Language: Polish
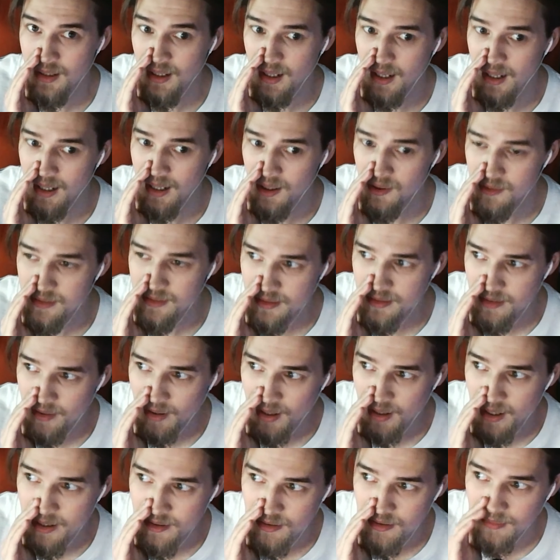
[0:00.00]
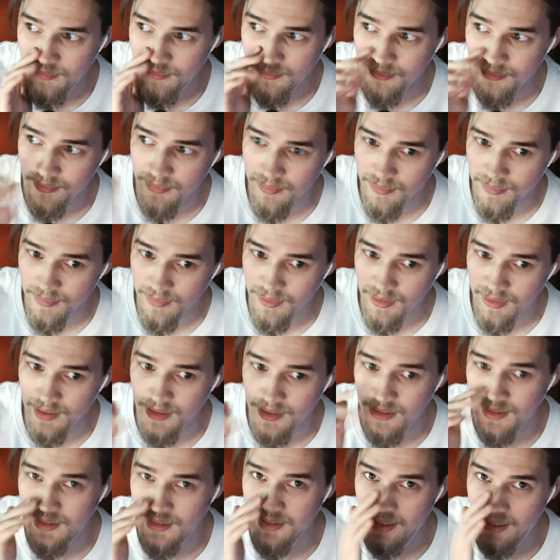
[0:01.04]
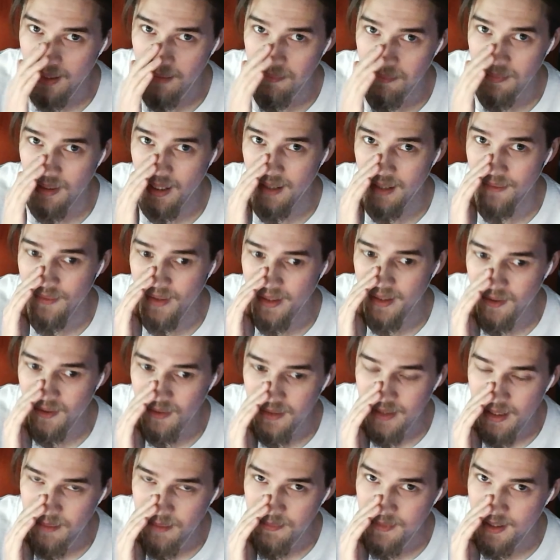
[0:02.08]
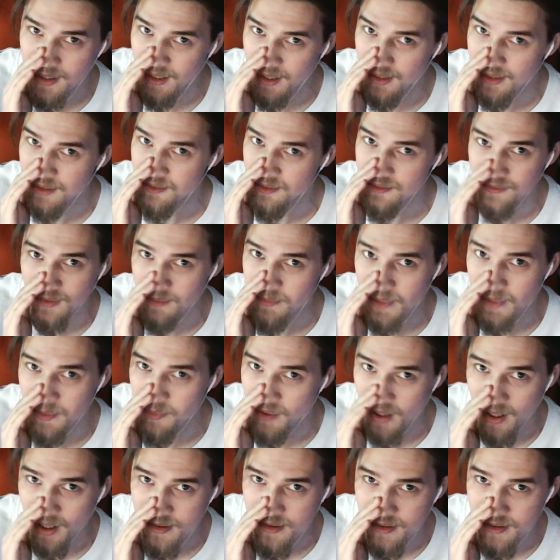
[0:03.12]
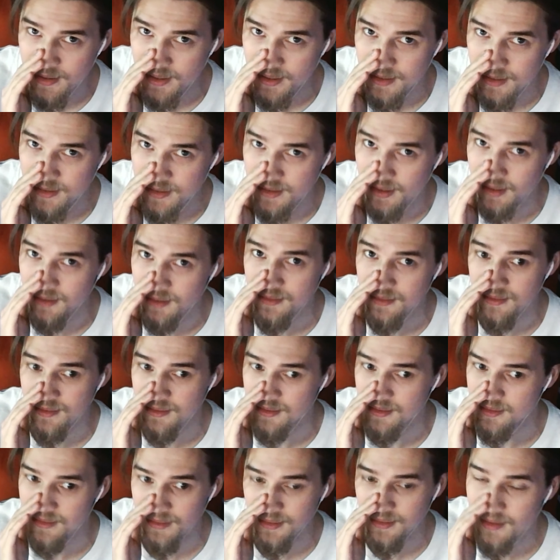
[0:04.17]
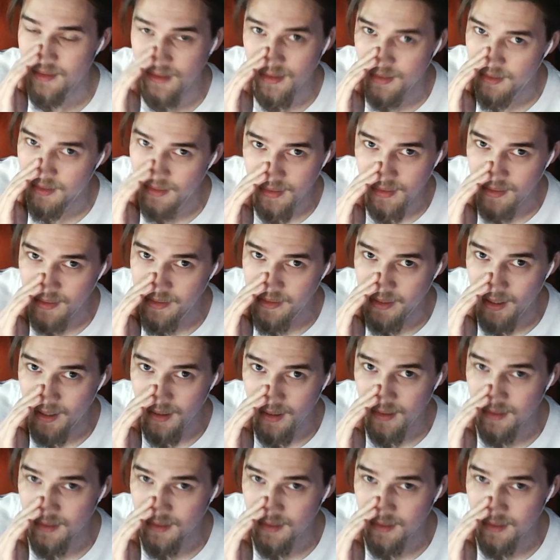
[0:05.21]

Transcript: A ostrze leżą tam kawałek ode mnie, ale tu wam nie pokażę teraz tego. Nie.